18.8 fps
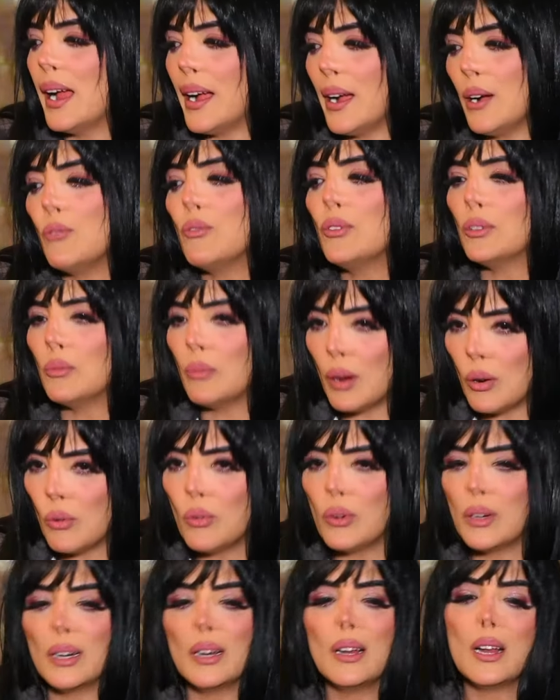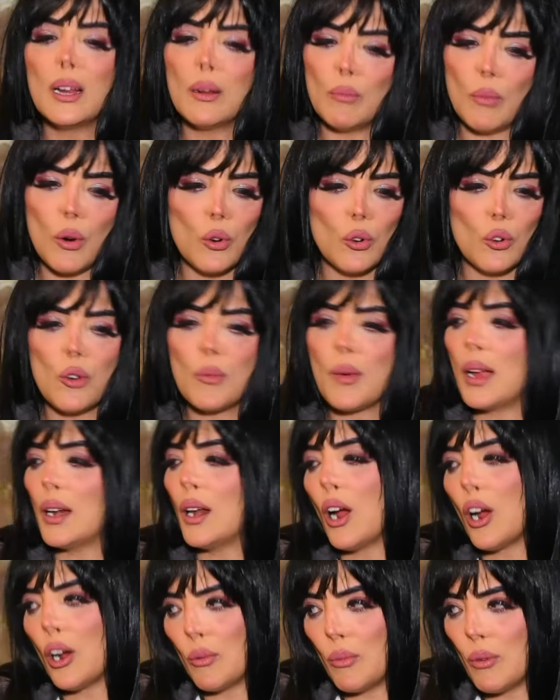اول باول بقول لهم على
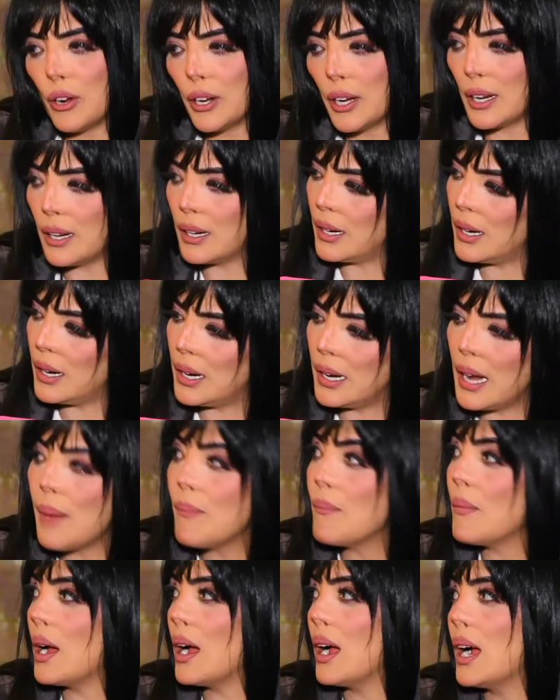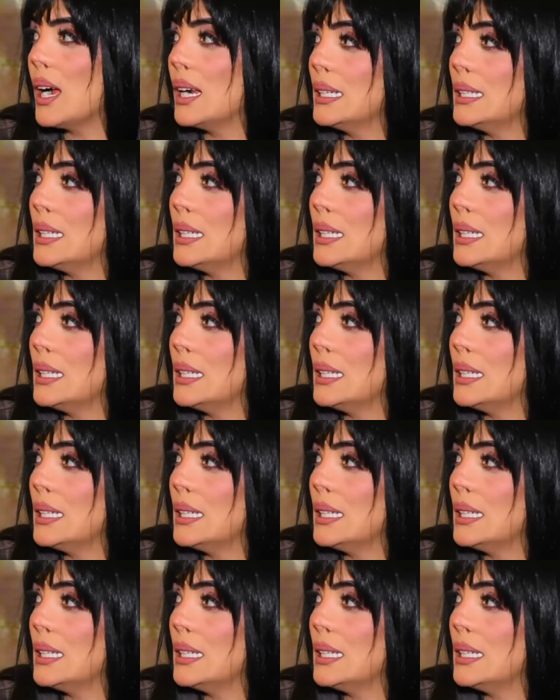اخباري لما